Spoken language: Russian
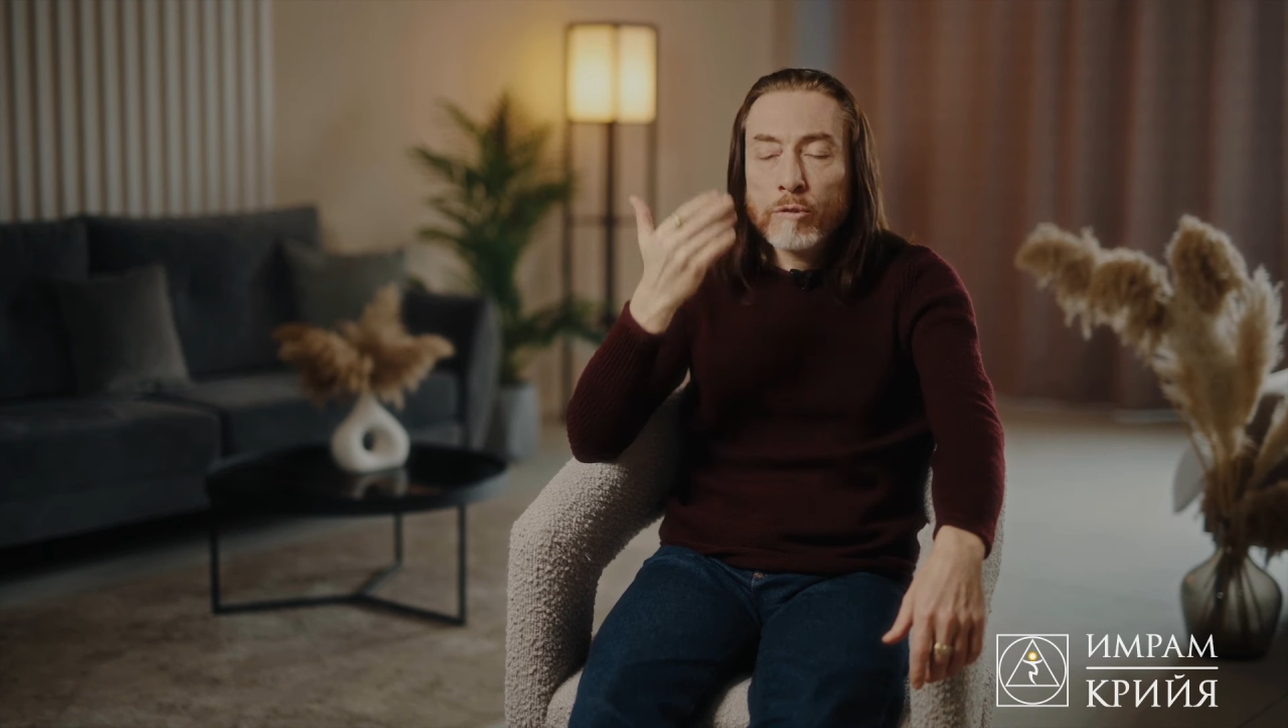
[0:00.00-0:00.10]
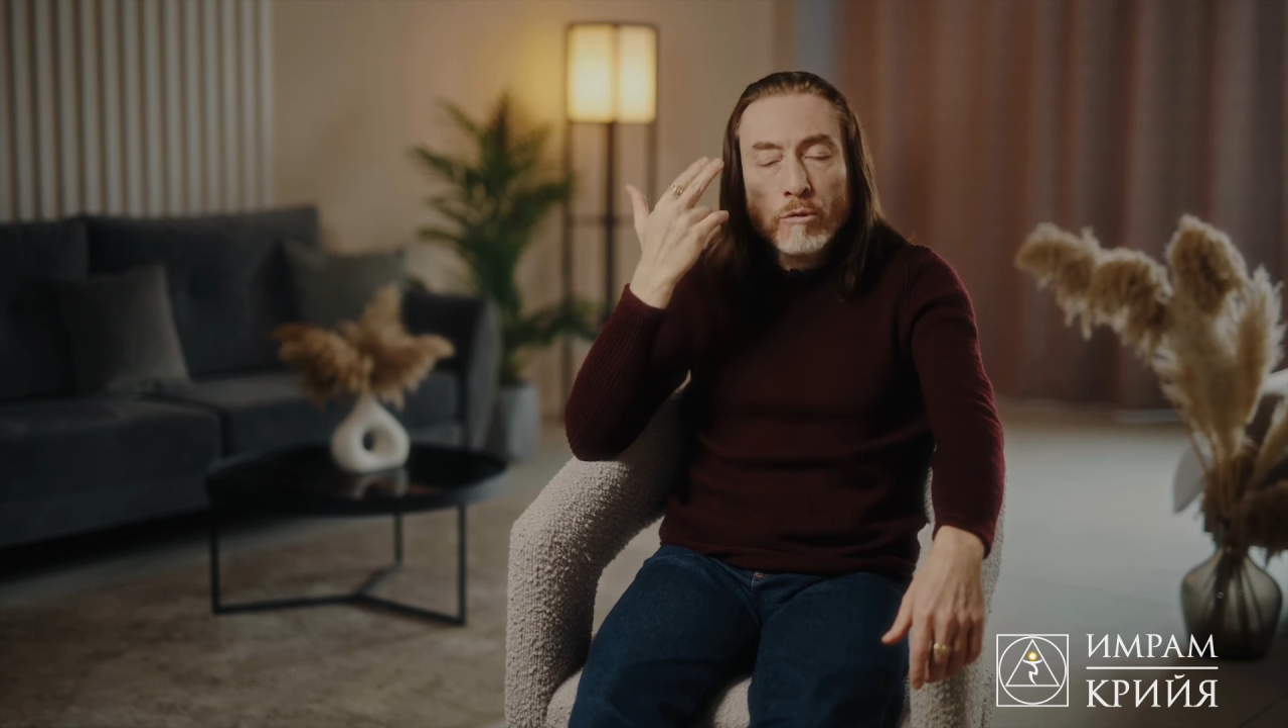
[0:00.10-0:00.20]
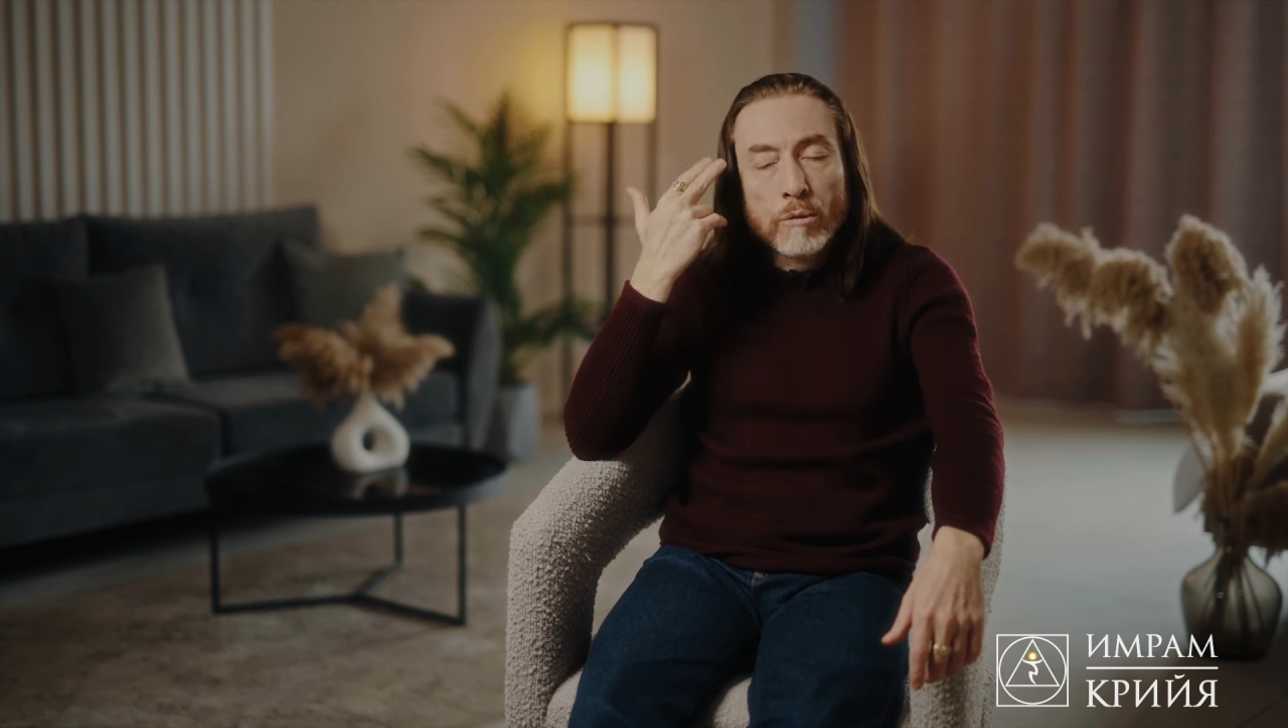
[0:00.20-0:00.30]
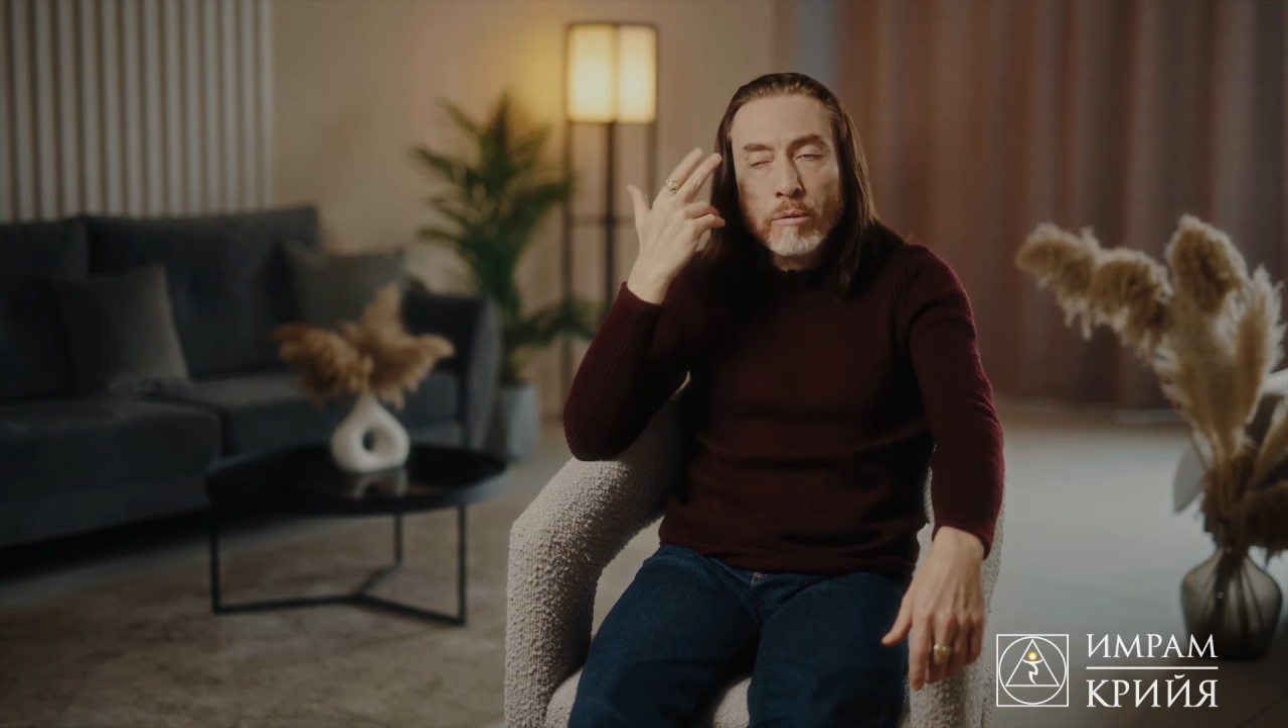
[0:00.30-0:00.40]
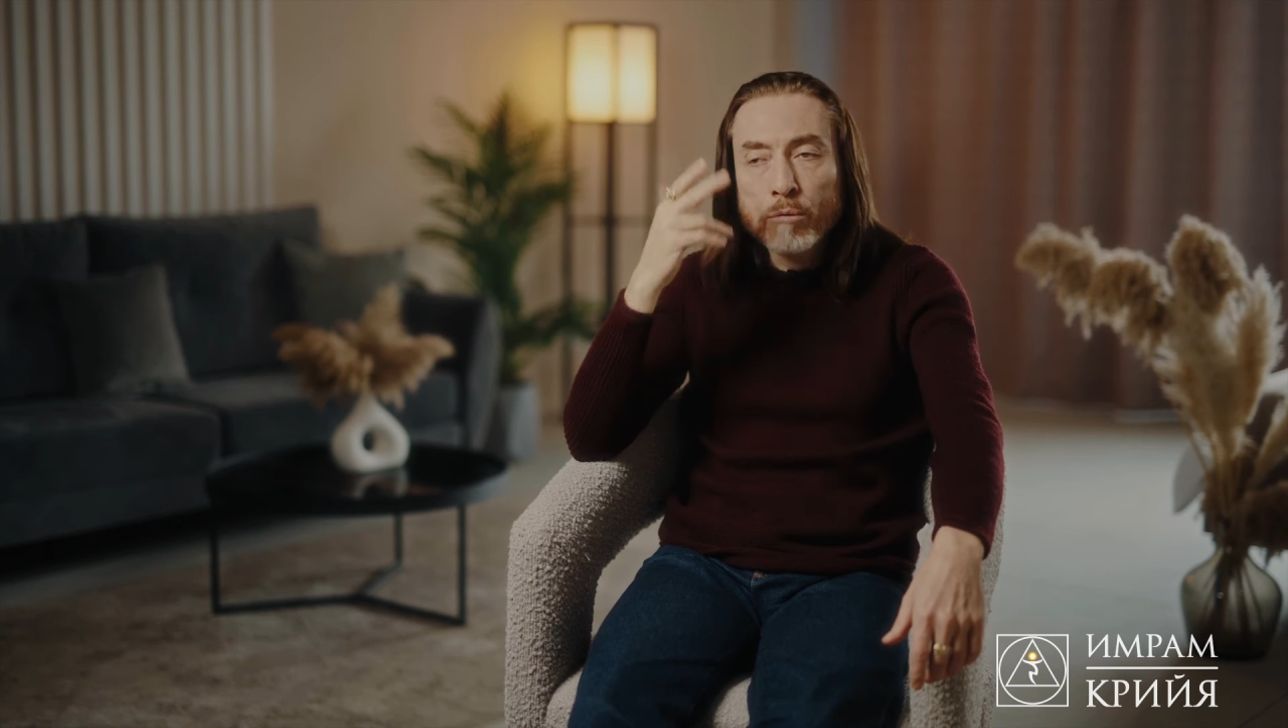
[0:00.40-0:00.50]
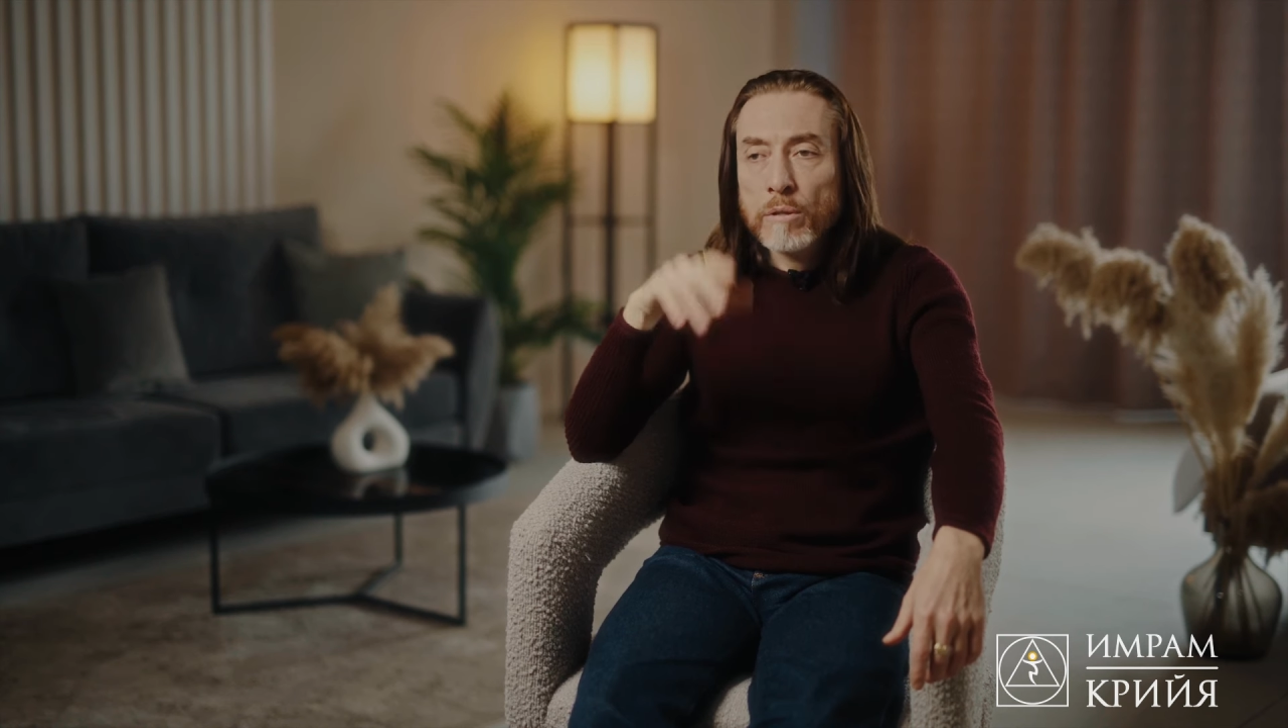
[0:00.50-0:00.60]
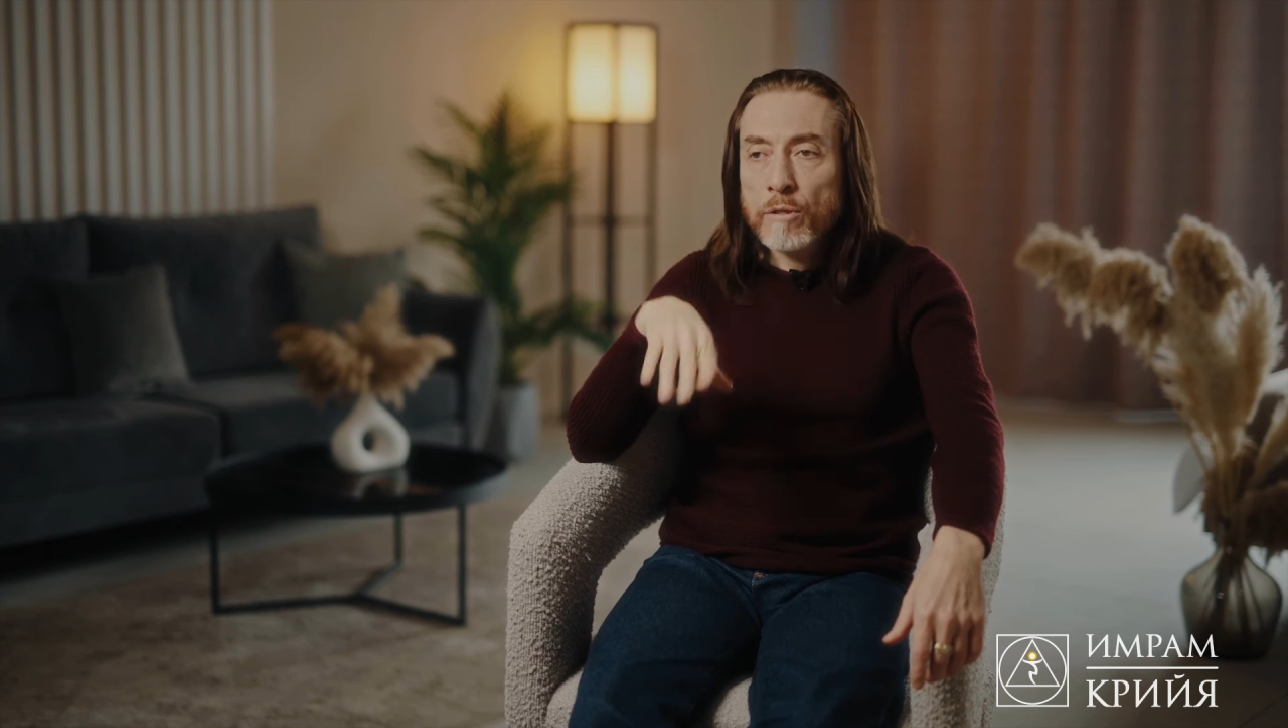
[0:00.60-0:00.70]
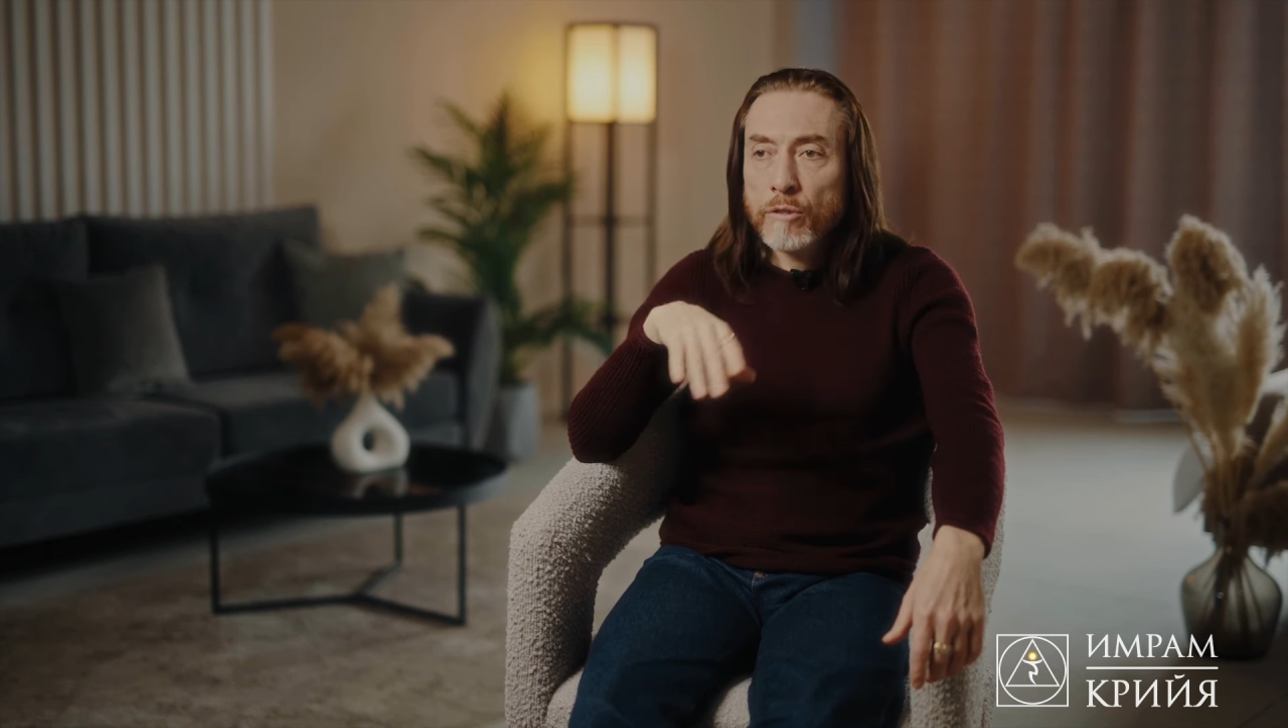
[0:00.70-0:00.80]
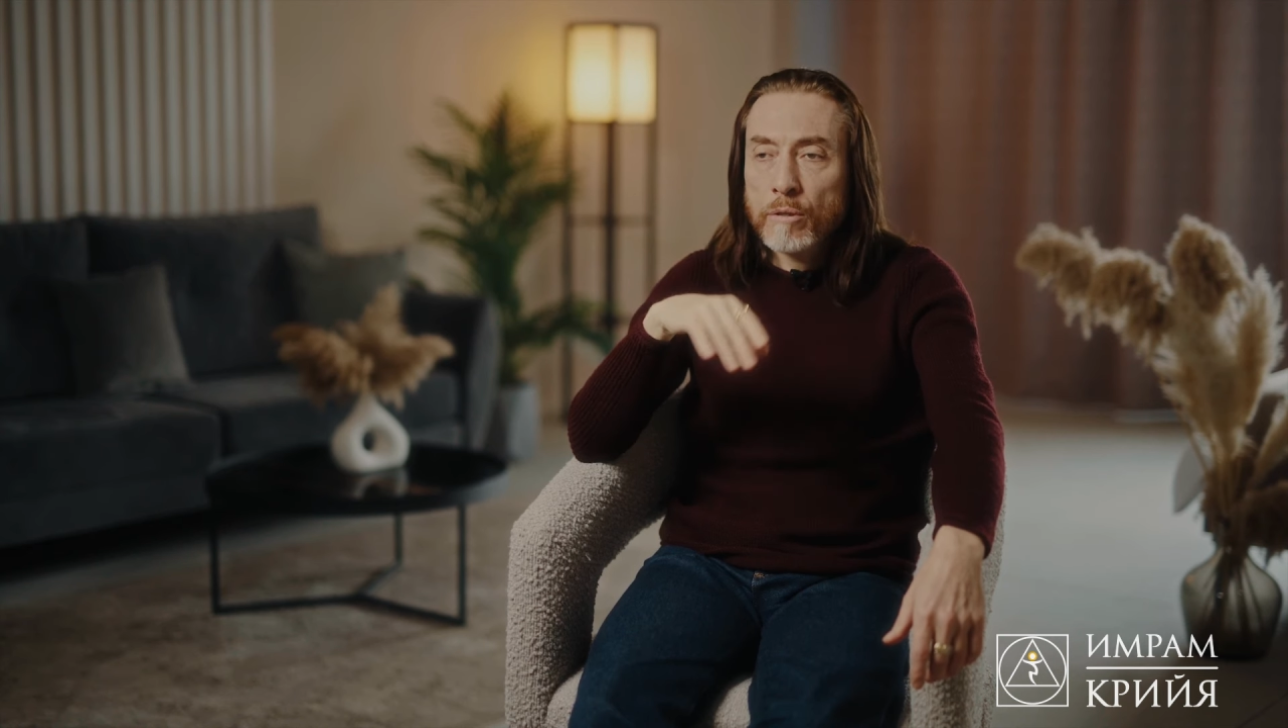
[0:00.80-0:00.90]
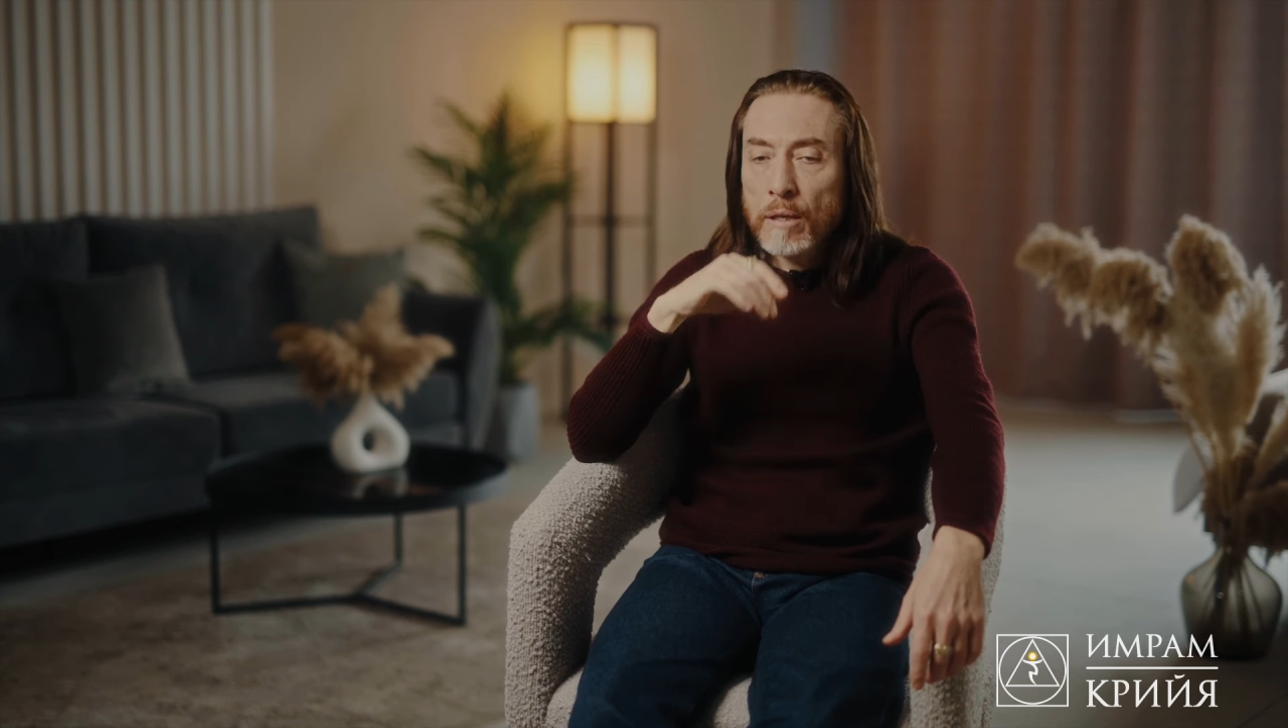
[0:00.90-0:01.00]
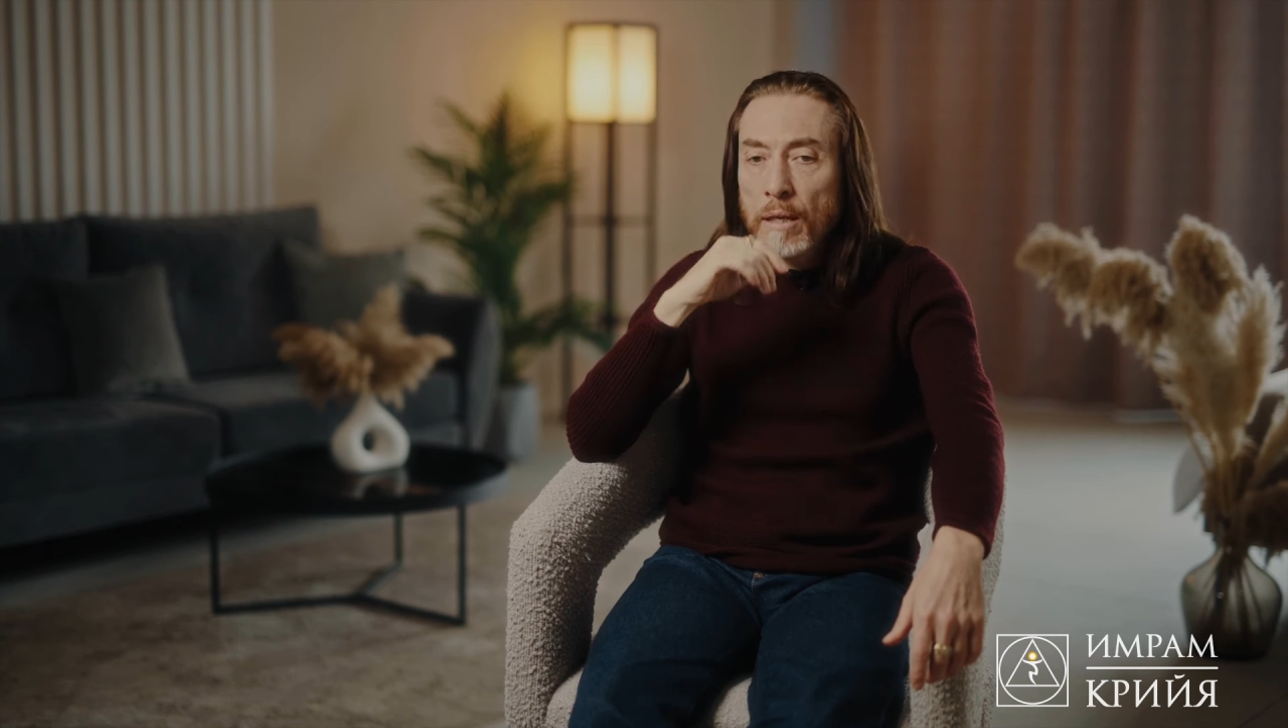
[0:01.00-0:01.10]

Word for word: что-то услышит.